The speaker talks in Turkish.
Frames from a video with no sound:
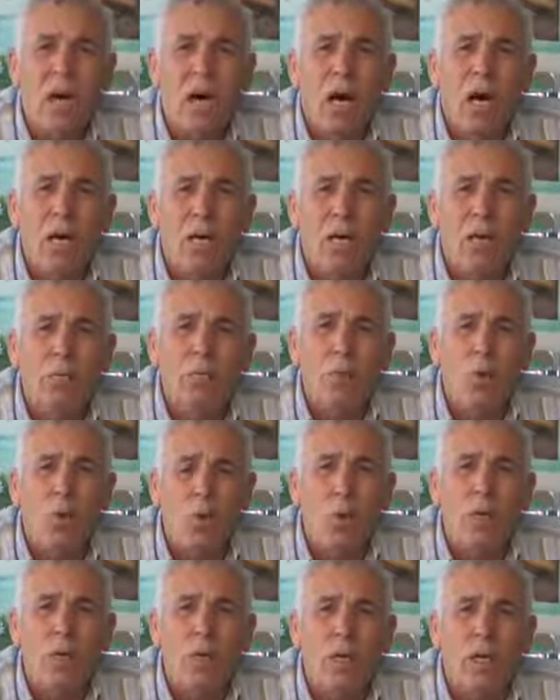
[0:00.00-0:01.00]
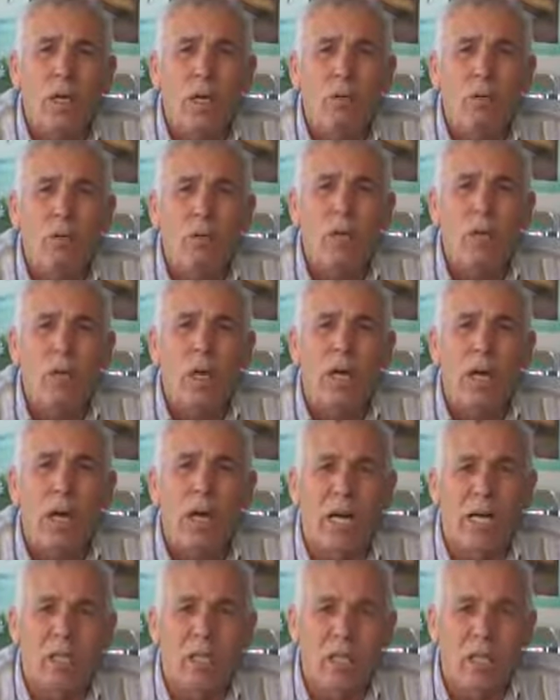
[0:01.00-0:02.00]
halkın bu konuda mutlaka
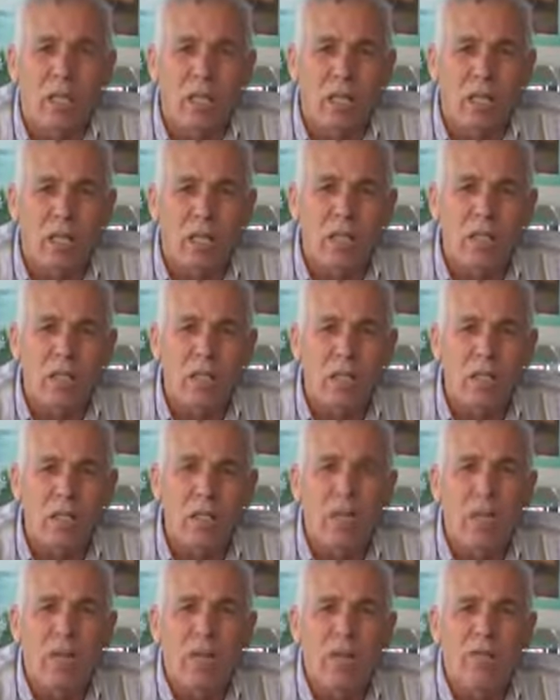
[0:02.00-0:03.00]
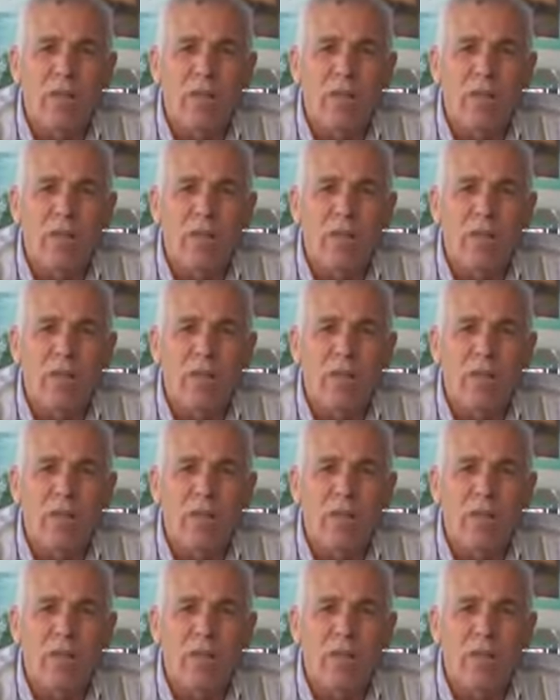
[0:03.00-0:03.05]
aydınlatılması